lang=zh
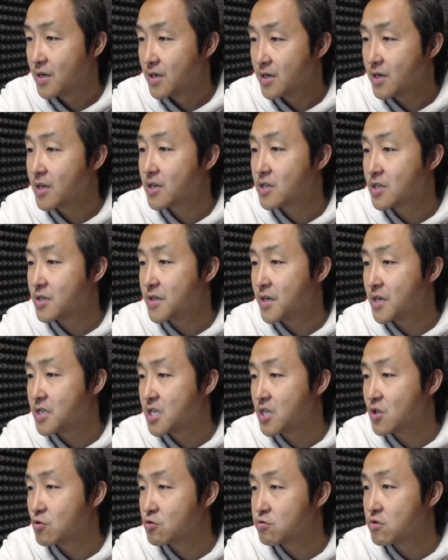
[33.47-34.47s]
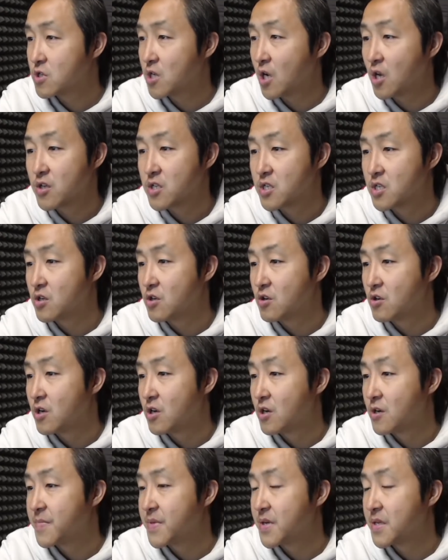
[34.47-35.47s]
列车在进入隧道的时候
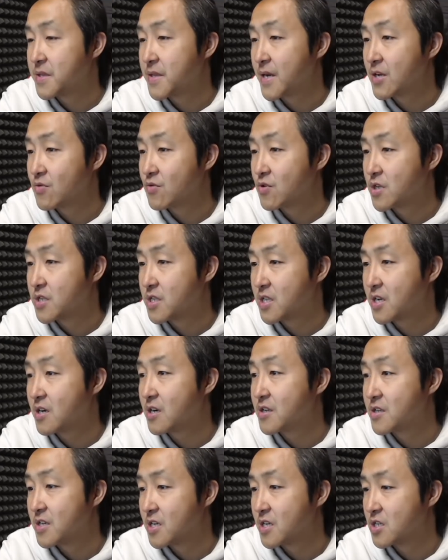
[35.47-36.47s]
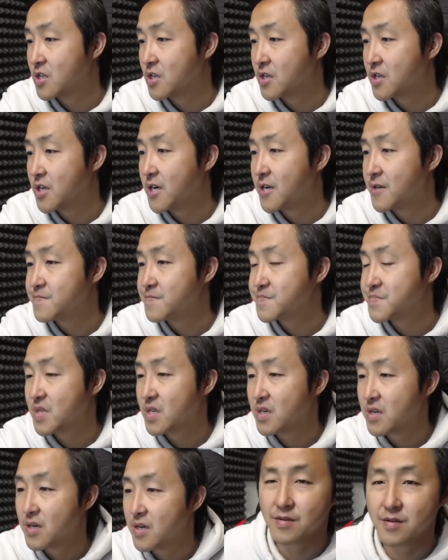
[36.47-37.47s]
啊，被砸中了第二节车厢，
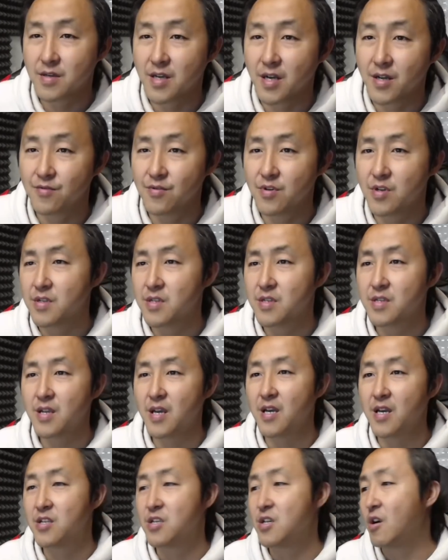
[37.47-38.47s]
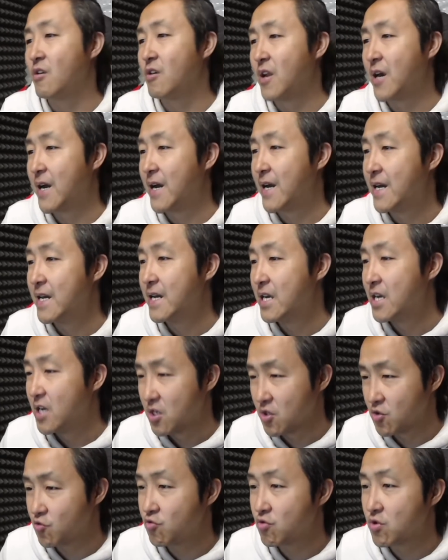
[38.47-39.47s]
感觉太巧了。
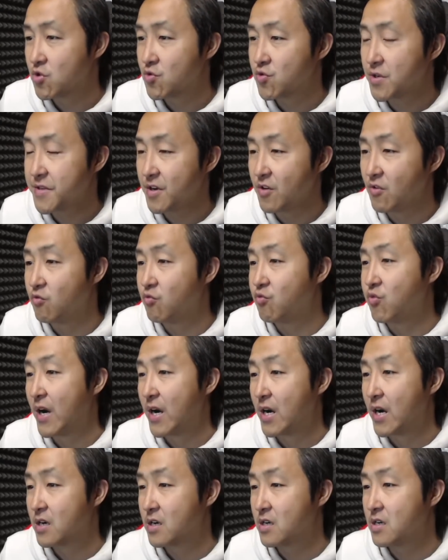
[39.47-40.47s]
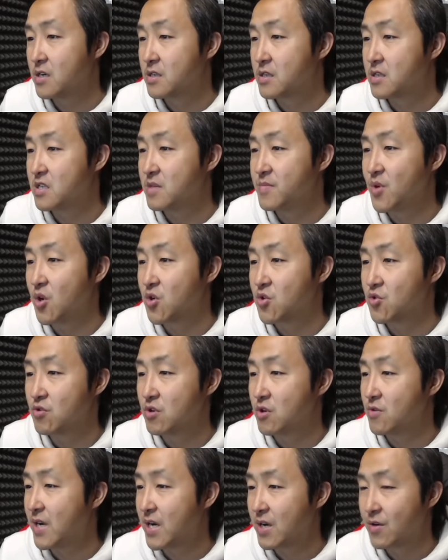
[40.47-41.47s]
如果说再晚个几秒钟
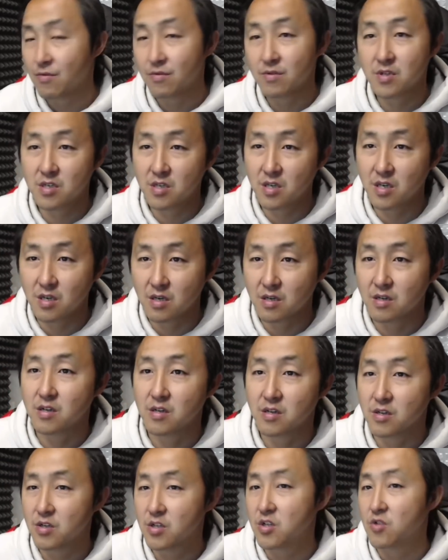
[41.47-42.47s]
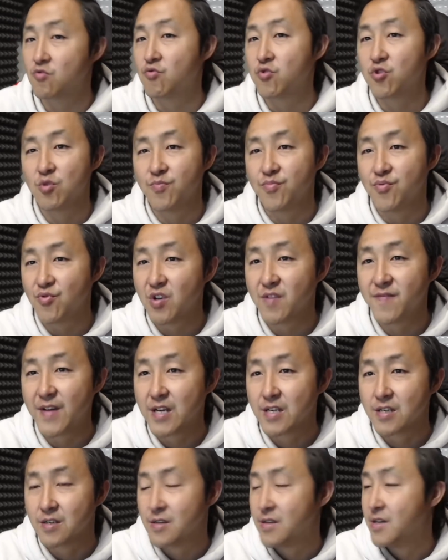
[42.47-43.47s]
的话，这个事故就不会
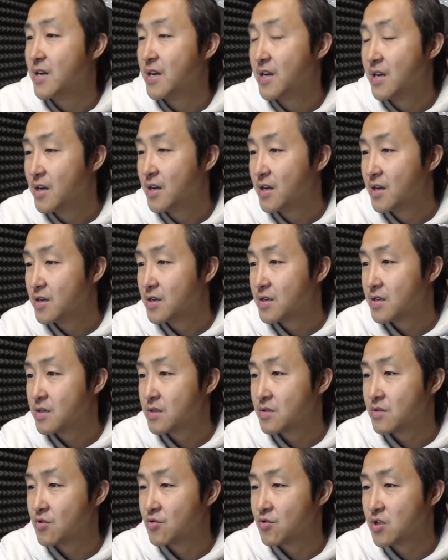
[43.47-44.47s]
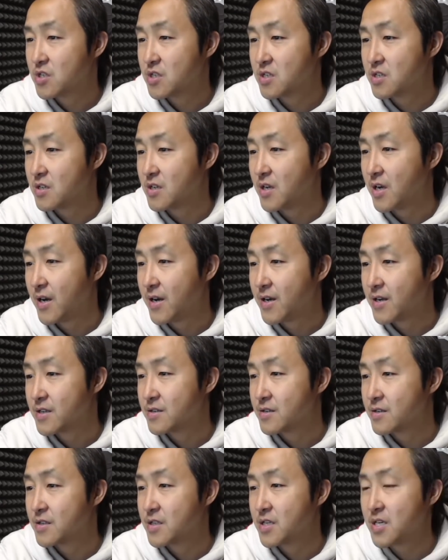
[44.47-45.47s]
发生。所以说这哎，
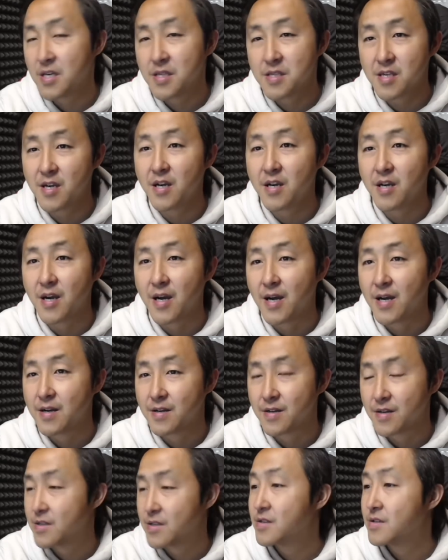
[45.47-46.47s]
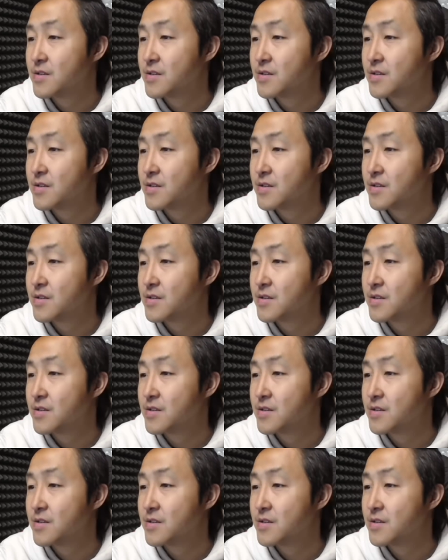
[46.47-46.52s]
这天灾呀啊！